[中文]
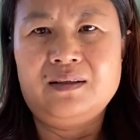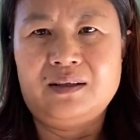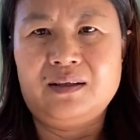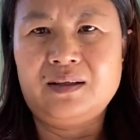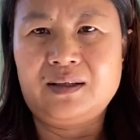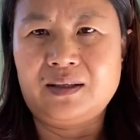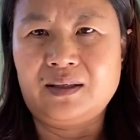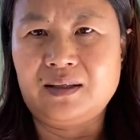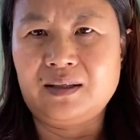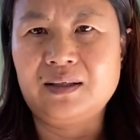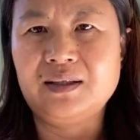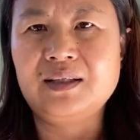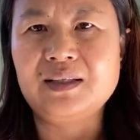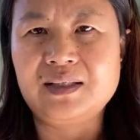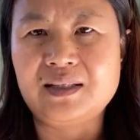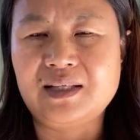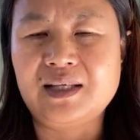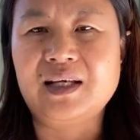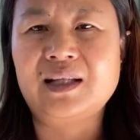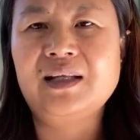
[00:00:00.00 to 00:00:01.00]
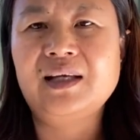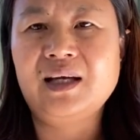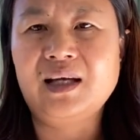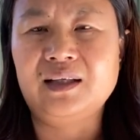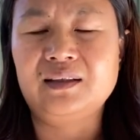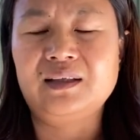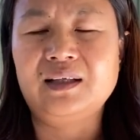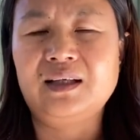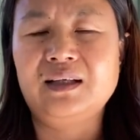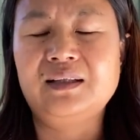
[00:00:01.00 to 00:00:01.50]
哎，以前那
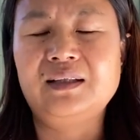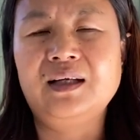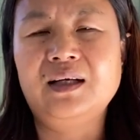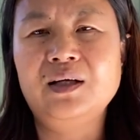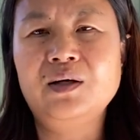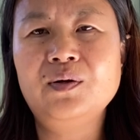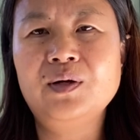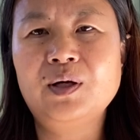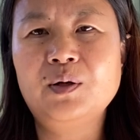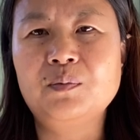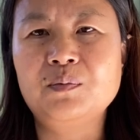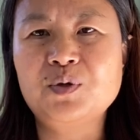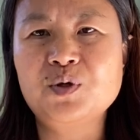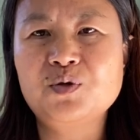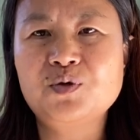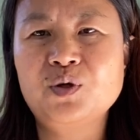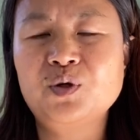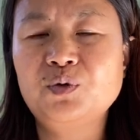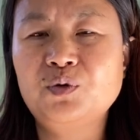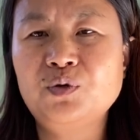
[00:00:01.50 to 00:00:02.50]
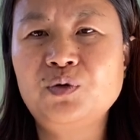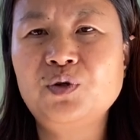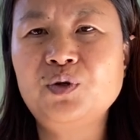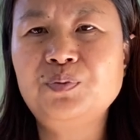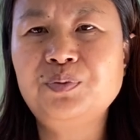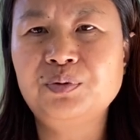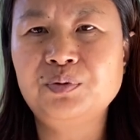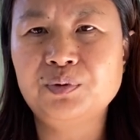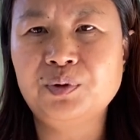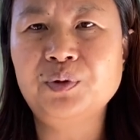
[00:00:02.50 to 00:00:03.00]
样的，然后后来我们就说，对于
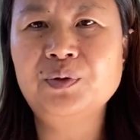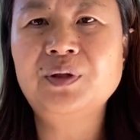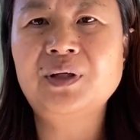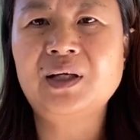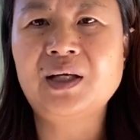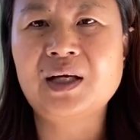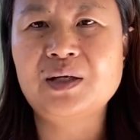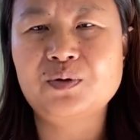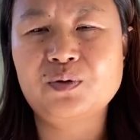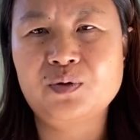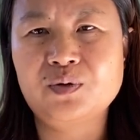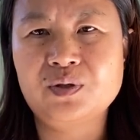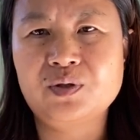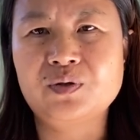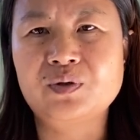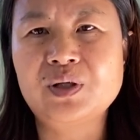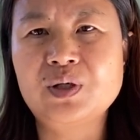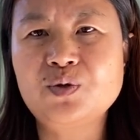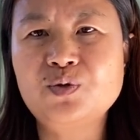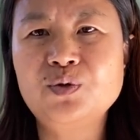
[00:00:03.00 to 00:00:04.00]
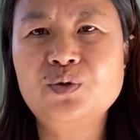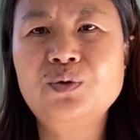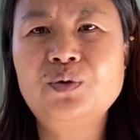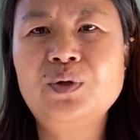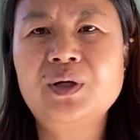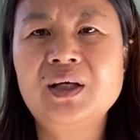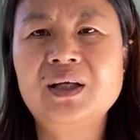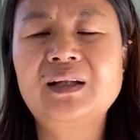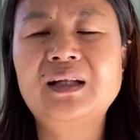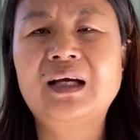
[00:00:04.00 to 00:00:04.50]
普通人来说，首先军
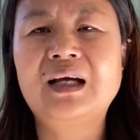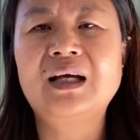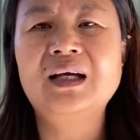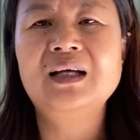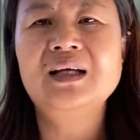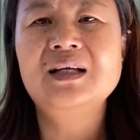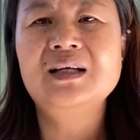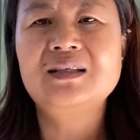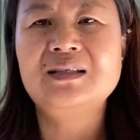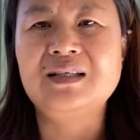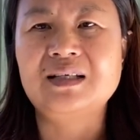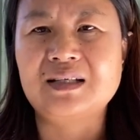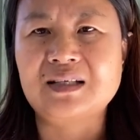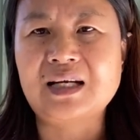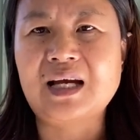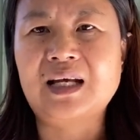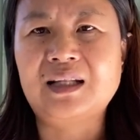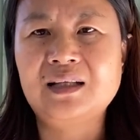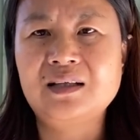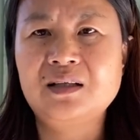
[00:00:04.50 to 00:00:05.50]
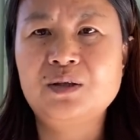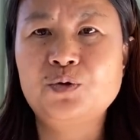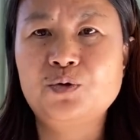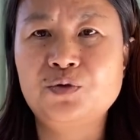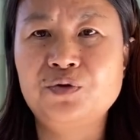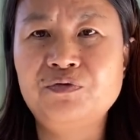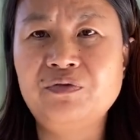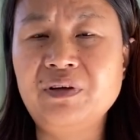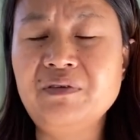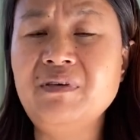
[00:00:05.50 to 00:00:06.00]
队的、警察的，这都
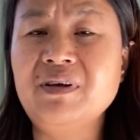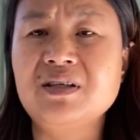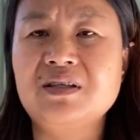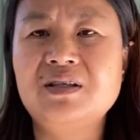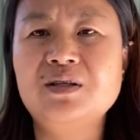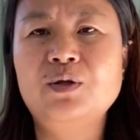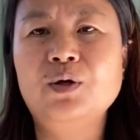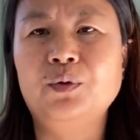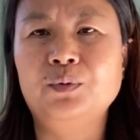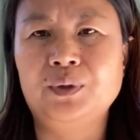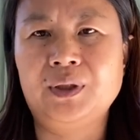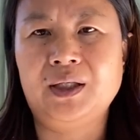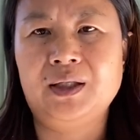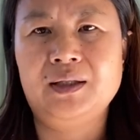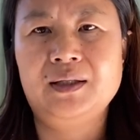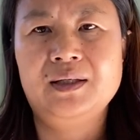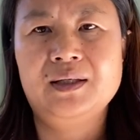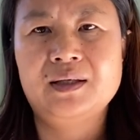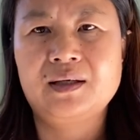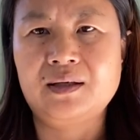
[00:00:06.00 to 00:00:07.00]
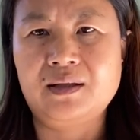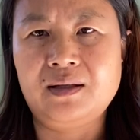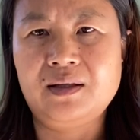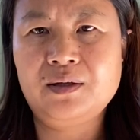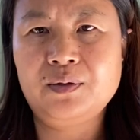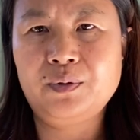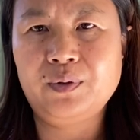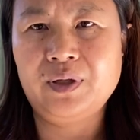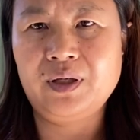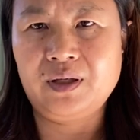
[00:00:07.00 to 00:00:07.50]
属于维稳系统的，肯
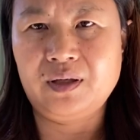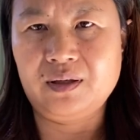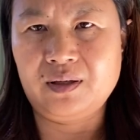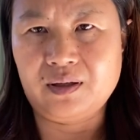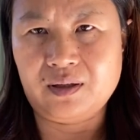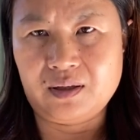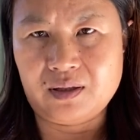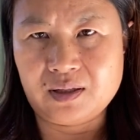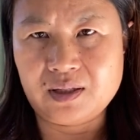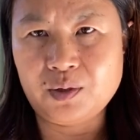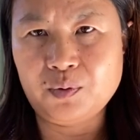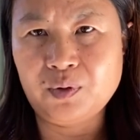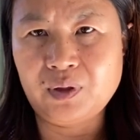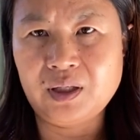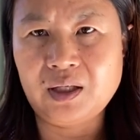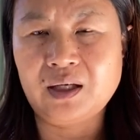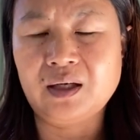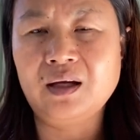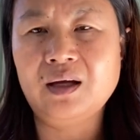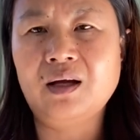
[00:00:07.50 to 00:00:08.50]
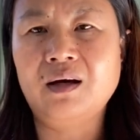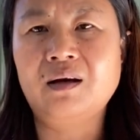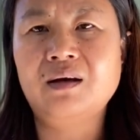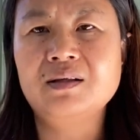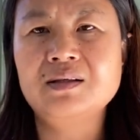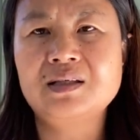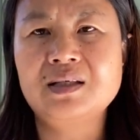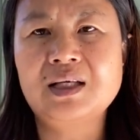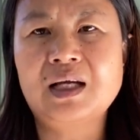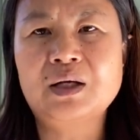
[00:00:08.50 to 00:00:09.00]
定会生活得很好。
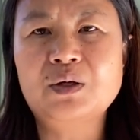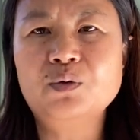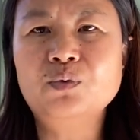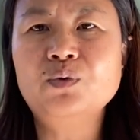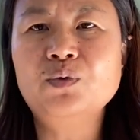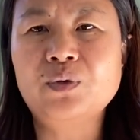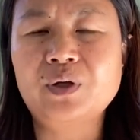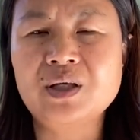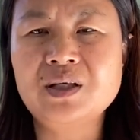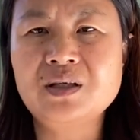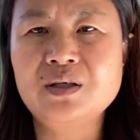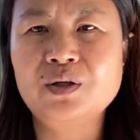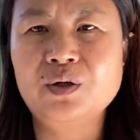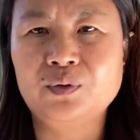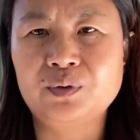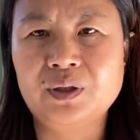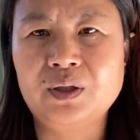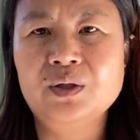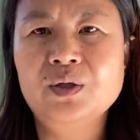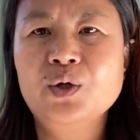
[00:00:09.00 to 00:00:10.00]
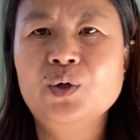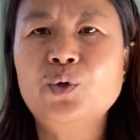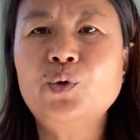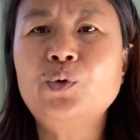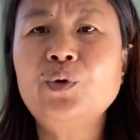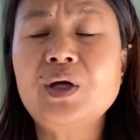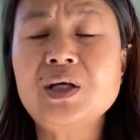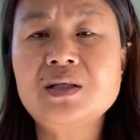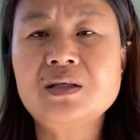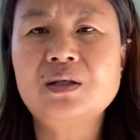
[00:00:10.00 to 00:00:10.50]
再加公务员系统的，公
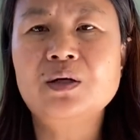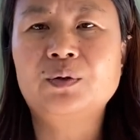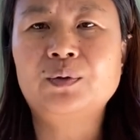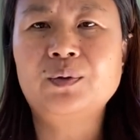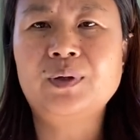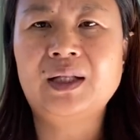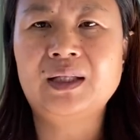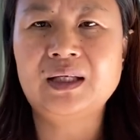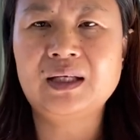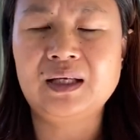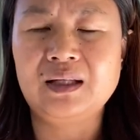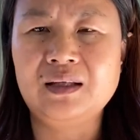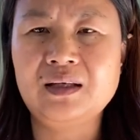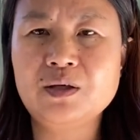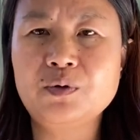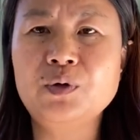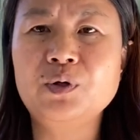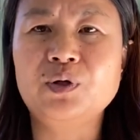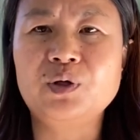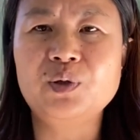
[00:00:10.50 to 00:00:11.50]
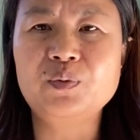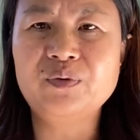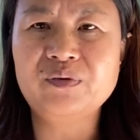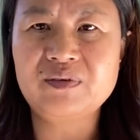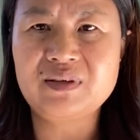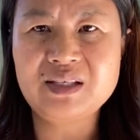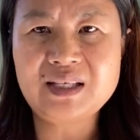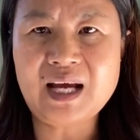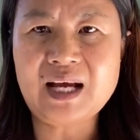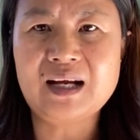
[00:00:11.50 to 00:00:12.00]
务员系统的话呢，肯定会有一部
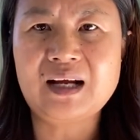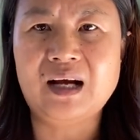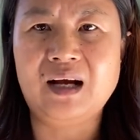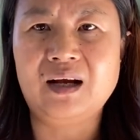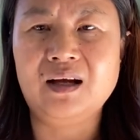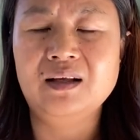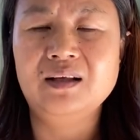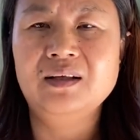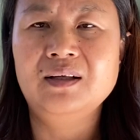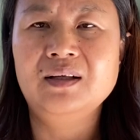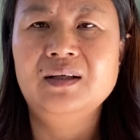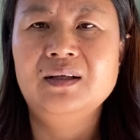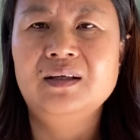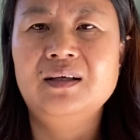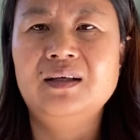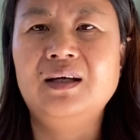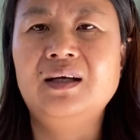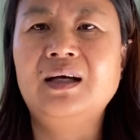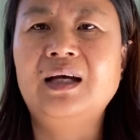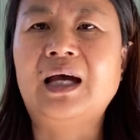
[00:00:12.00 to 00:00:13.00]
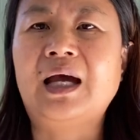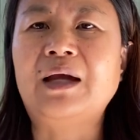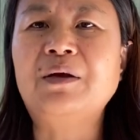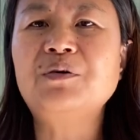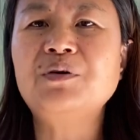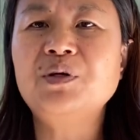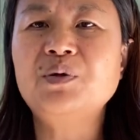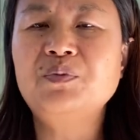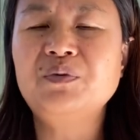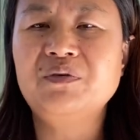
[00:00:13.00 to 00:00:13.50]
分下岗，呃，还
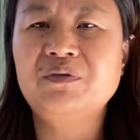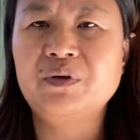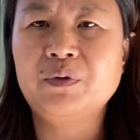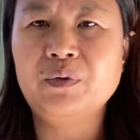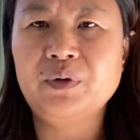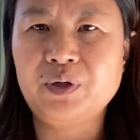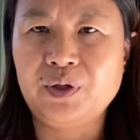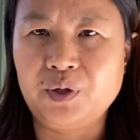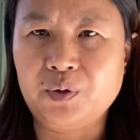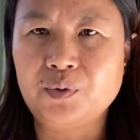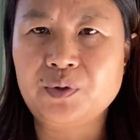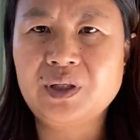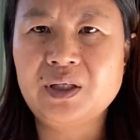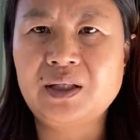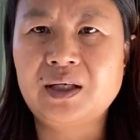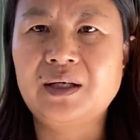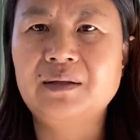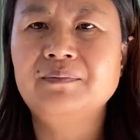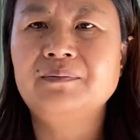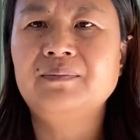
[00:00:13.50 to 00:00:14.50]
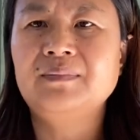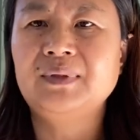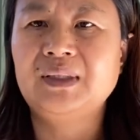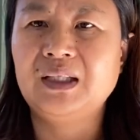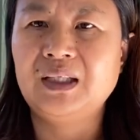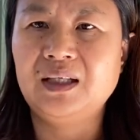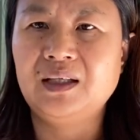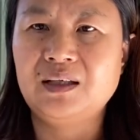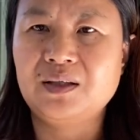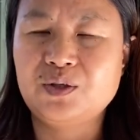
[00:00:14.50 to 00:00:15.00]
有一部分会留着的，
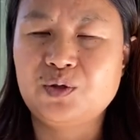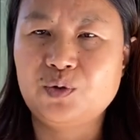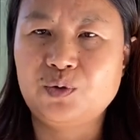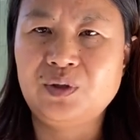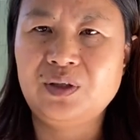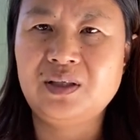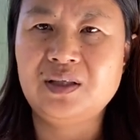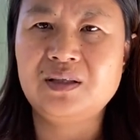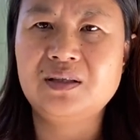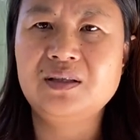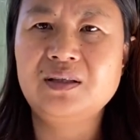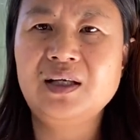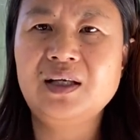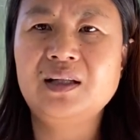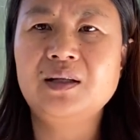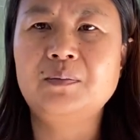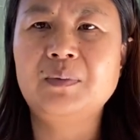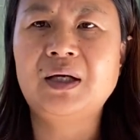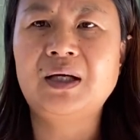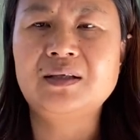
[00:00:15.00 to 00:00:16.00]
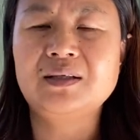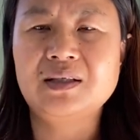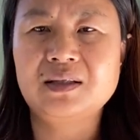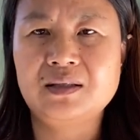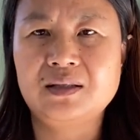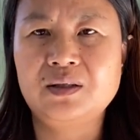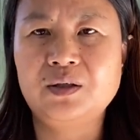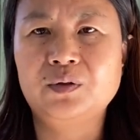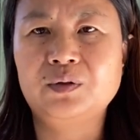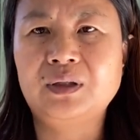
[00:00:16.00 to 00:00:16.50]
呃，属于体制内的嘛，这
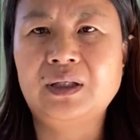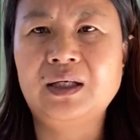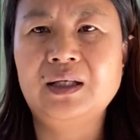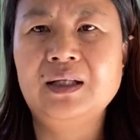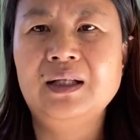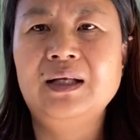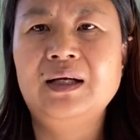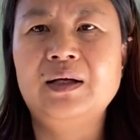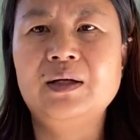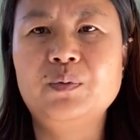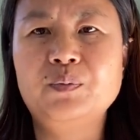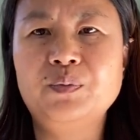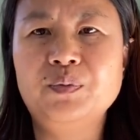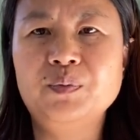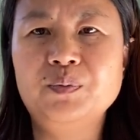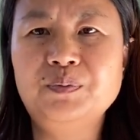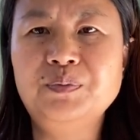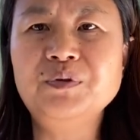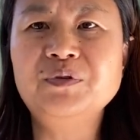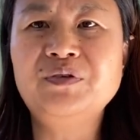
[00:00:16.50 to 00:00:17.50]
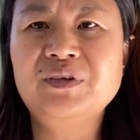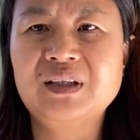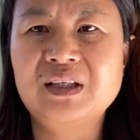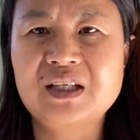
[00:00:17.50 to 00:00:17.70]
是有的。部分